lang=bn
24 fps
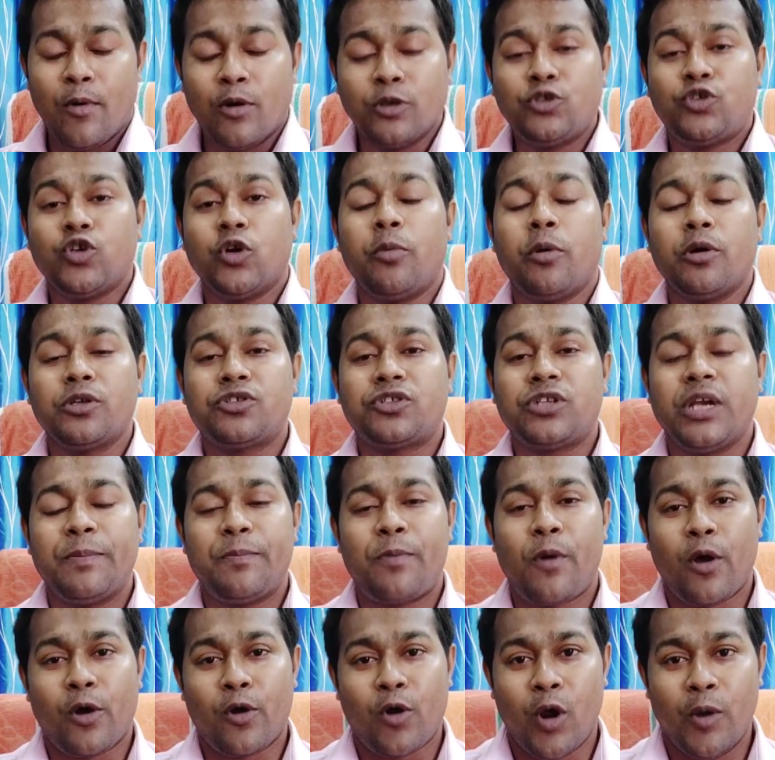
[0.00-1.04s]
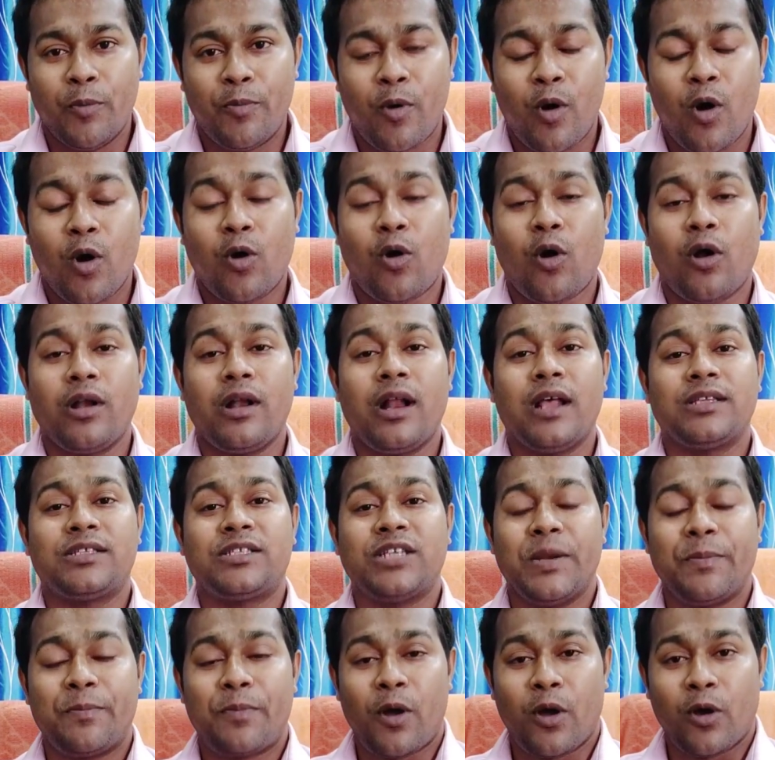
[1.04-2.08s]
এবং যুবশ্রী প্রকল্প
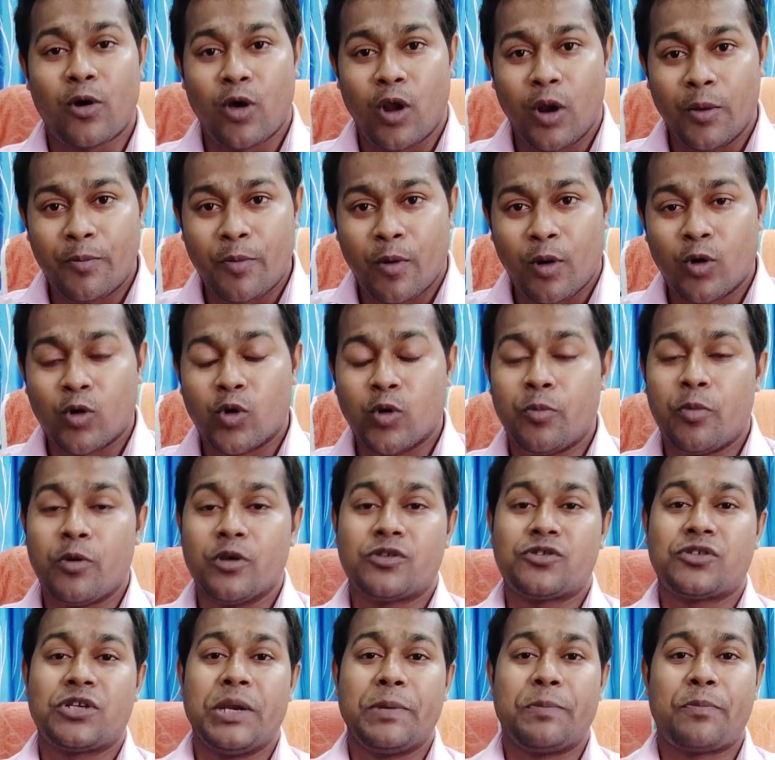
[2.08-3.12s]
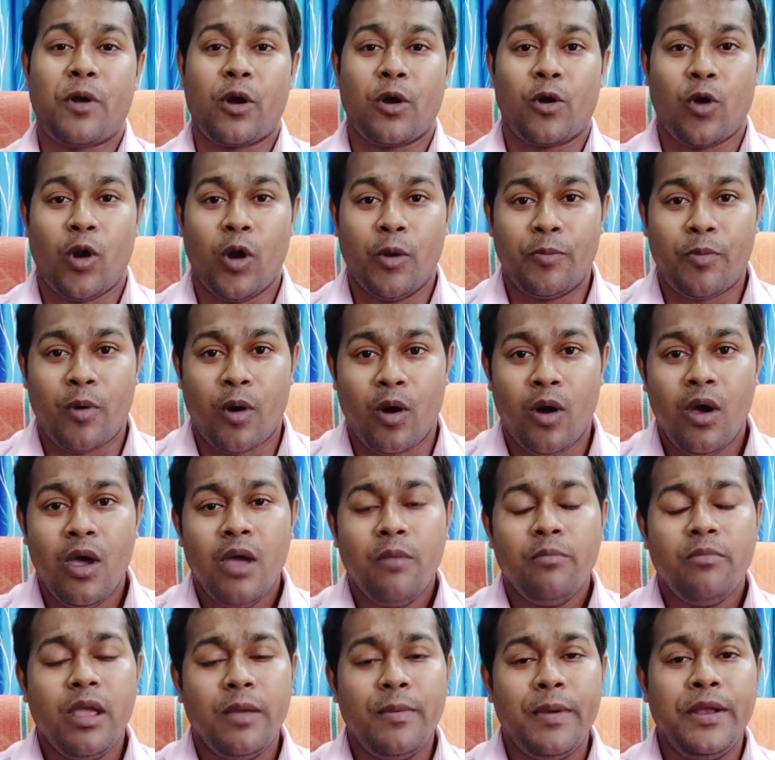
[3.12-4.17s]
কন্যাশ্রী প্রকল্প রূপশ্রী প্রকল্প
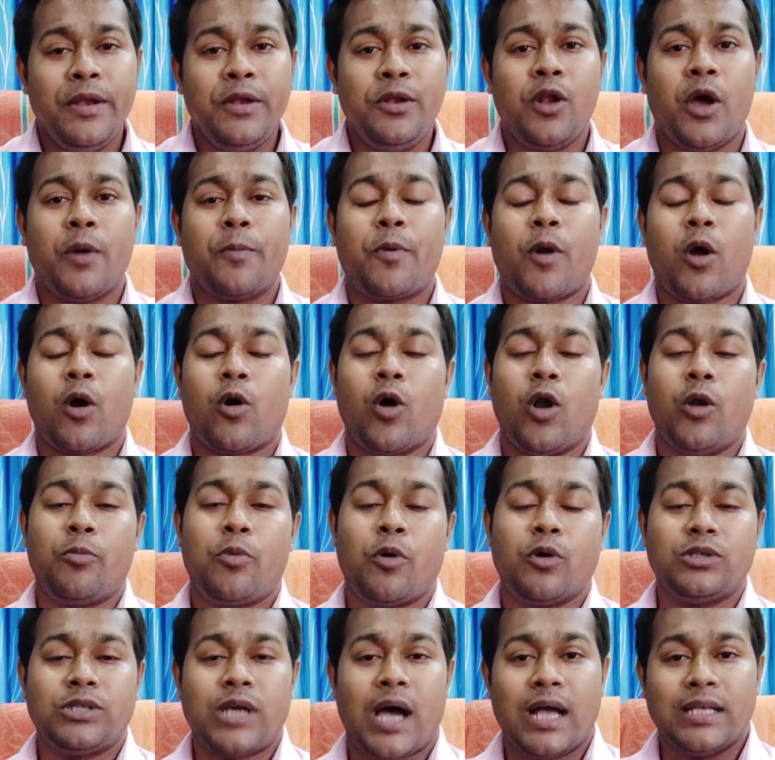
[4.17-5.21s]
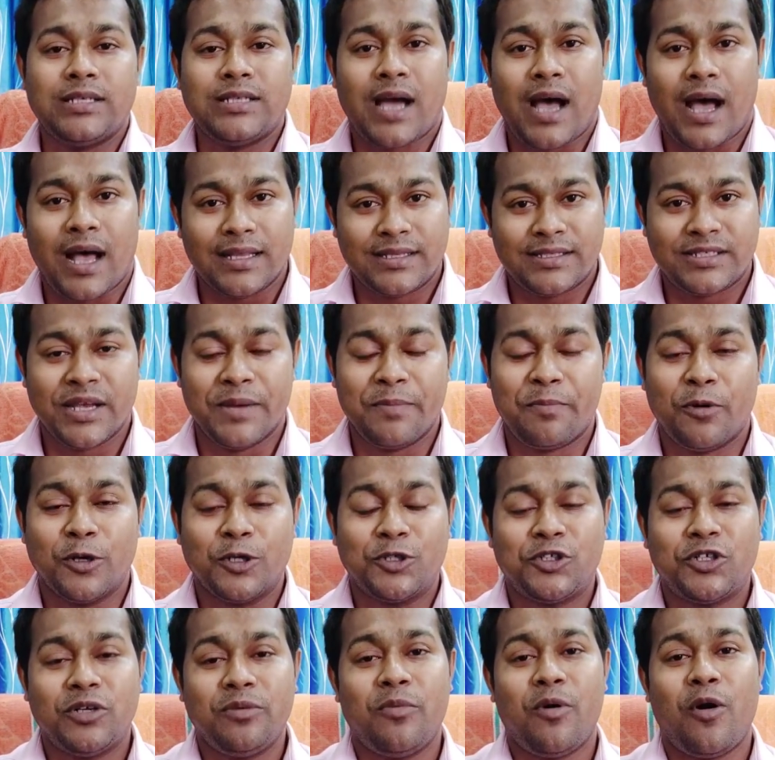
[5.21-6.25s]
বিভিন্ন প্রকল্প যা যা আছে
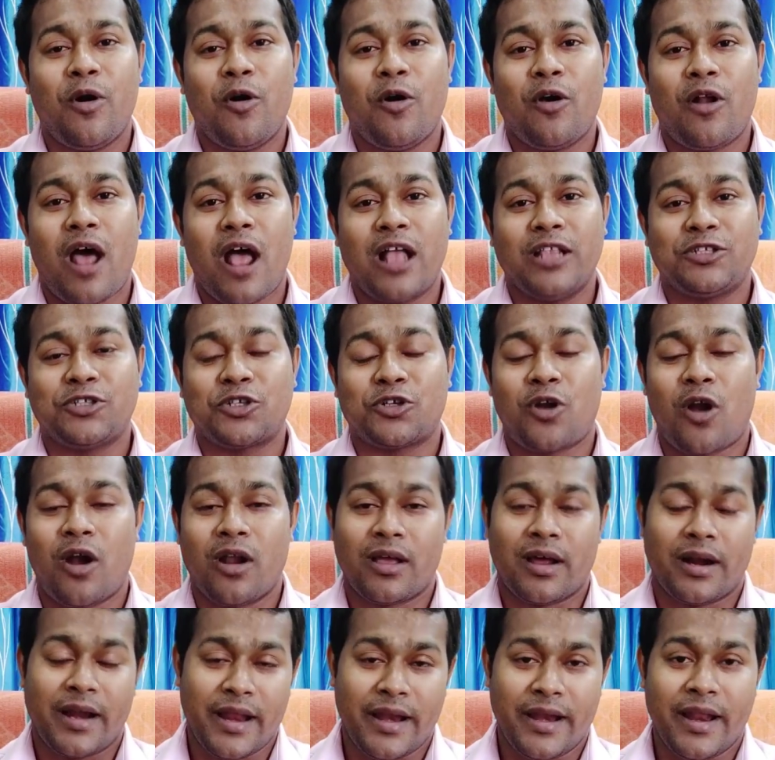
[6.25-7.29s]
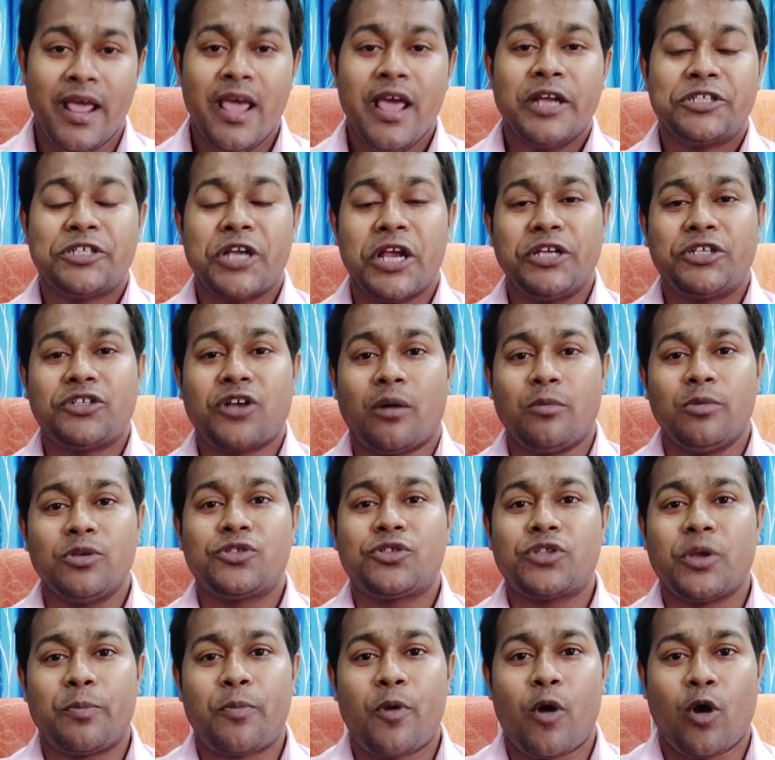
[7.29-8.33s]
পশ্চিমবঙ্গ রাজ্য সরকারের সেই
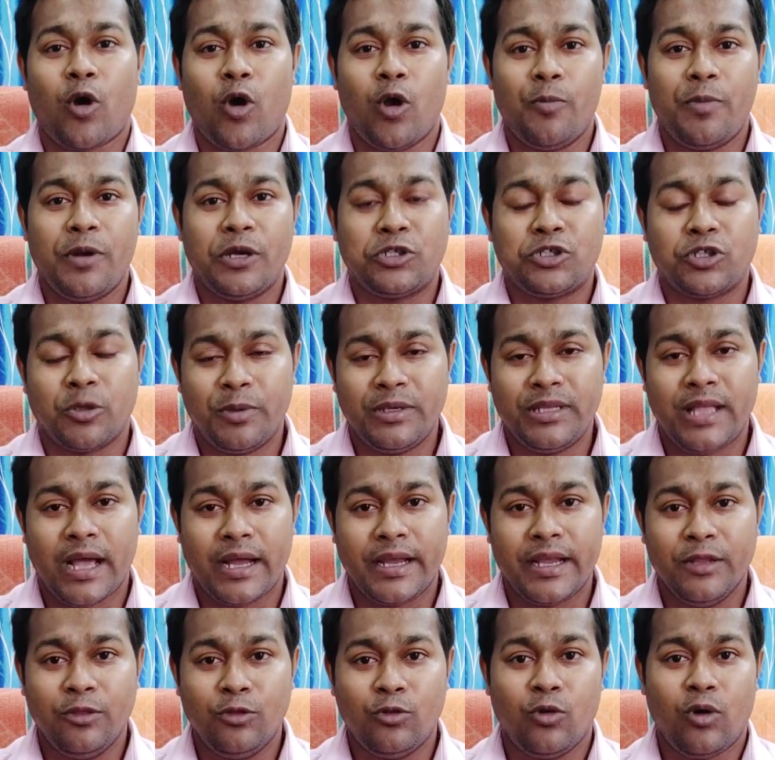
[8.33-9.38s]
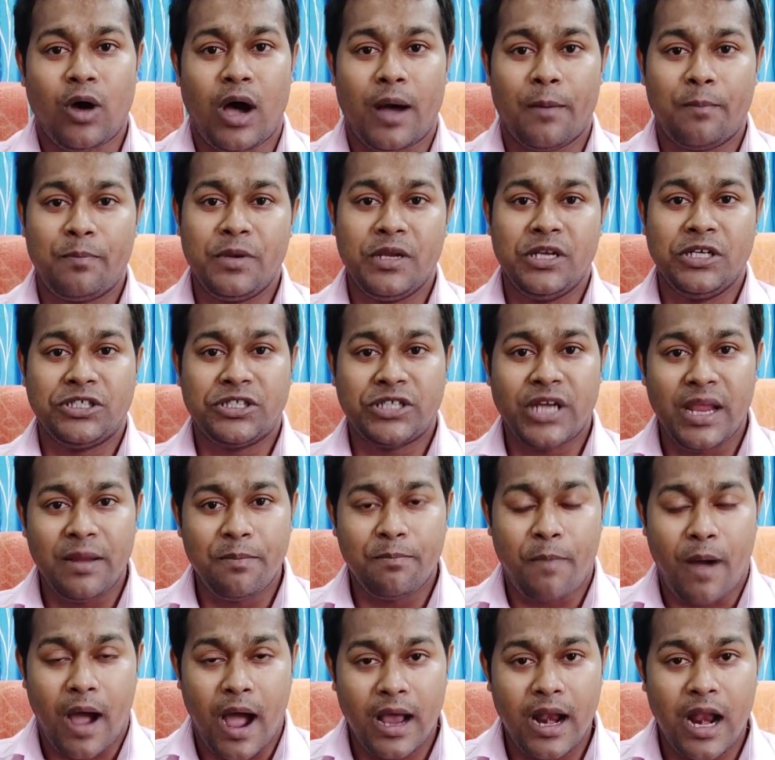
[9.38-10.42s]
সমস্ত প্রকল্পের সুবিধা কিন্তু আপনি সেই
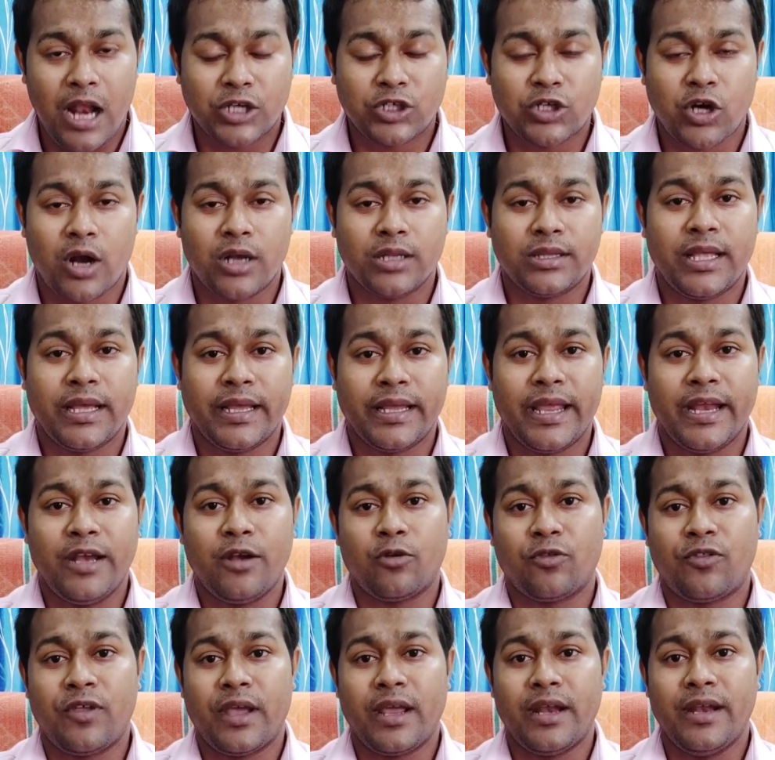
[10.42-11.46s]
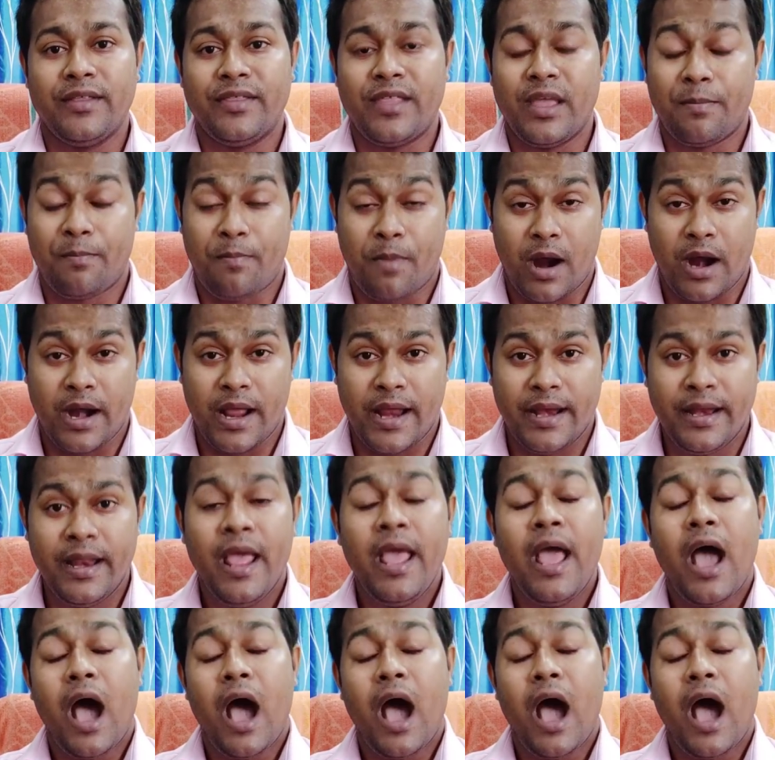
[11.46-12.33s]
বাংলা সহায়তা কেন্দ্র থেকে নিতে পারেন